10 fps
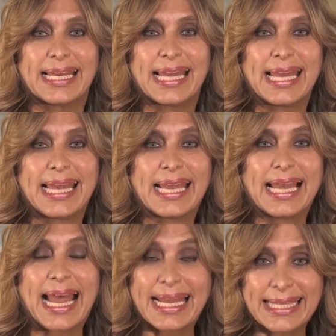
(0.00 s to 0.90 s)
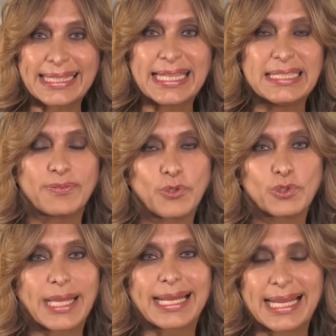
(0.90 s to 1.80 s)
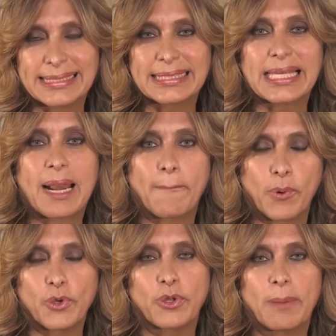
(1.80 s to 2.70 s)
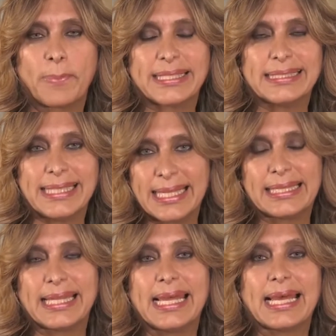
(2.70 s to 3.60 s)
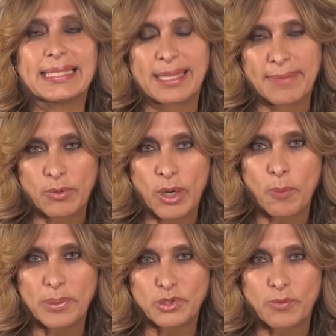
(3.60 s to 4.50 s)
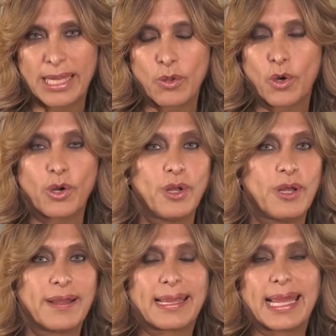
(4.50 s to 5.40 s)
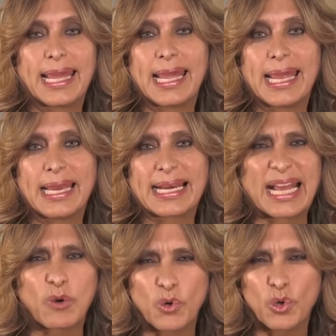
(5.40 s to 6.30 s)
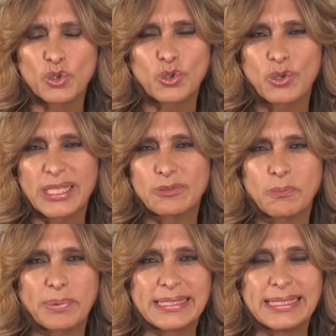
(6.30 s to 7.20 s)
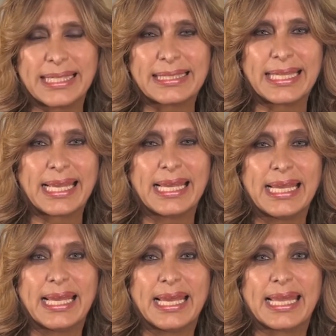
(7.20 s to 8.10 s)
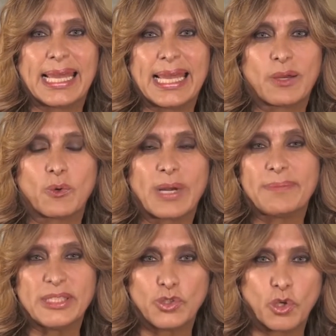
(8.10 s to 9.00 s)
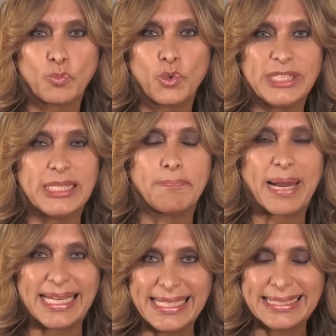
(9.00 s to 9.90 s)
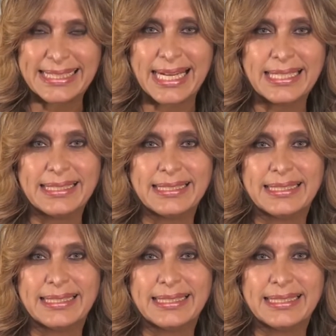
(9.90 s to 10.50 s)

que la gente disfruta gracias al apoyo del presidente Andrés Manuel López Obrador, que reconozco que es un presidente eh, con una visión municipalista,